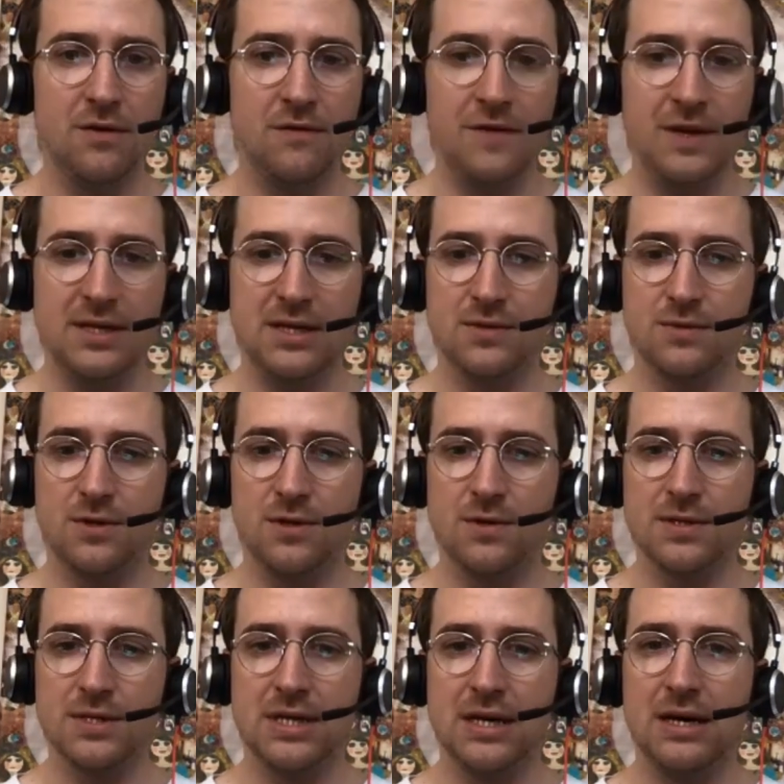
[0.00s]
en fait, elles ont
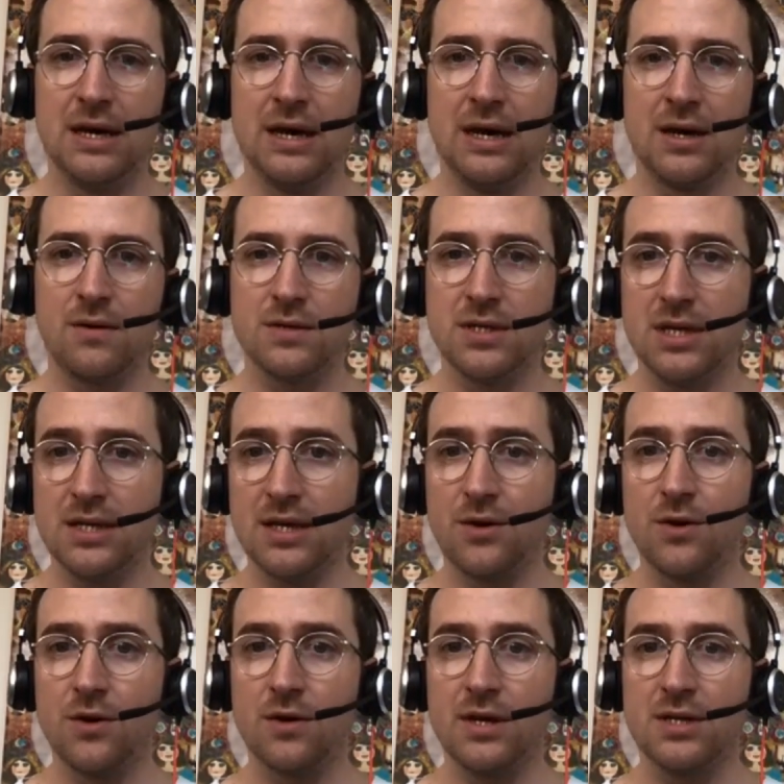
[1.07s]
tendance à candidater
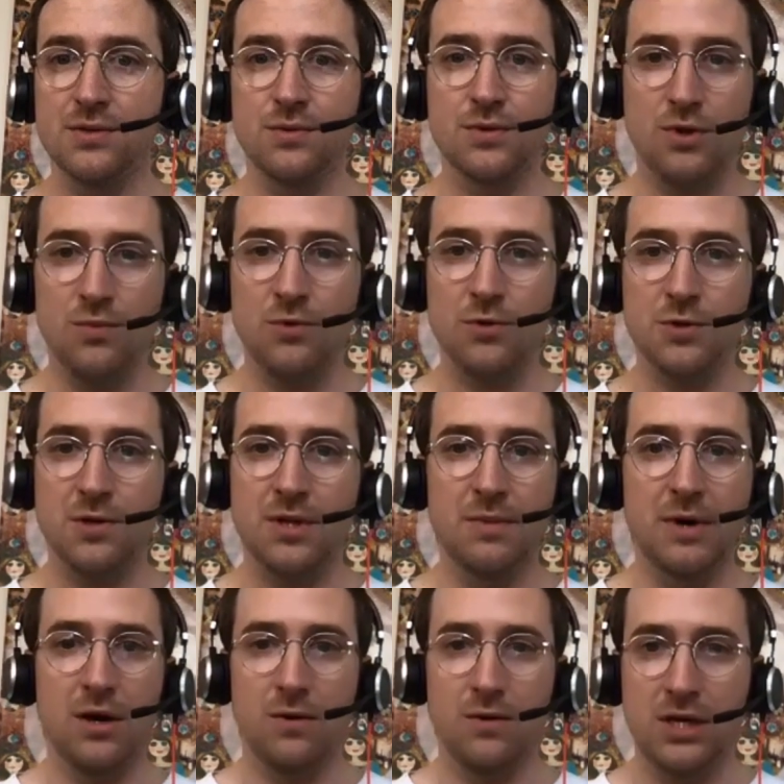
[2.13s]
que quand elles ont 100% des
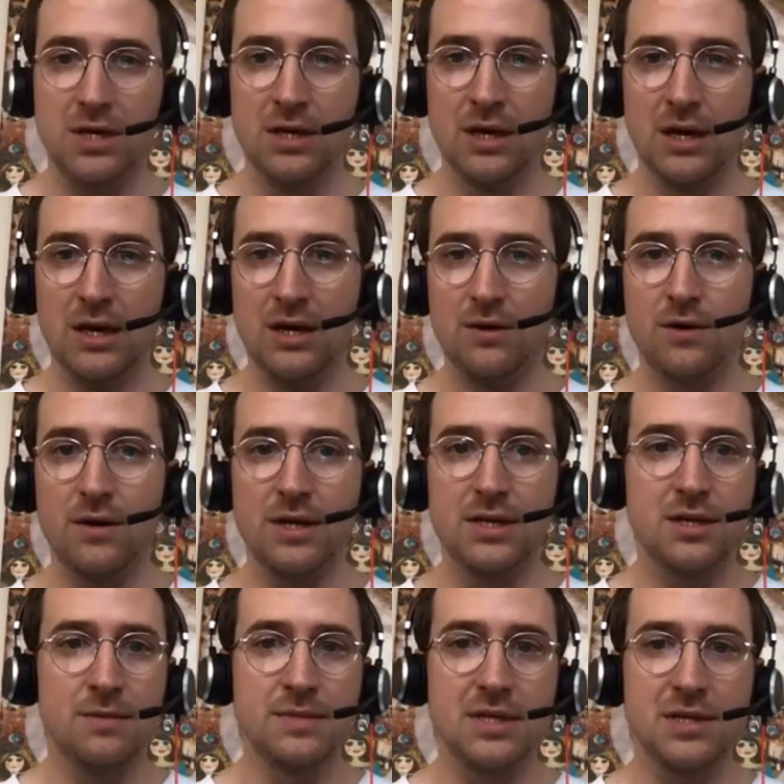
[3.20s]
prérequis, alors que
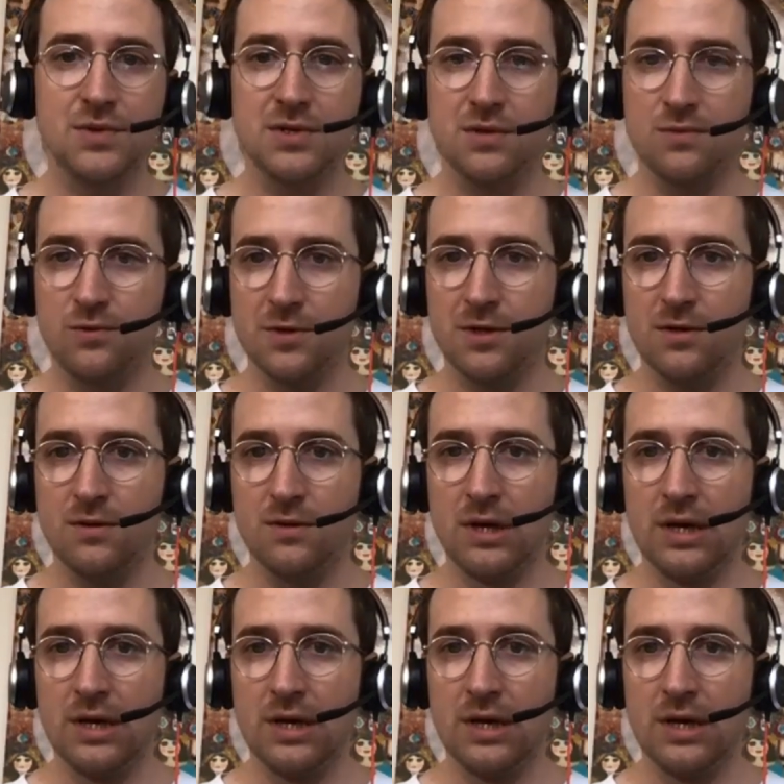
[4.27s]
les hommes, c'est 60%.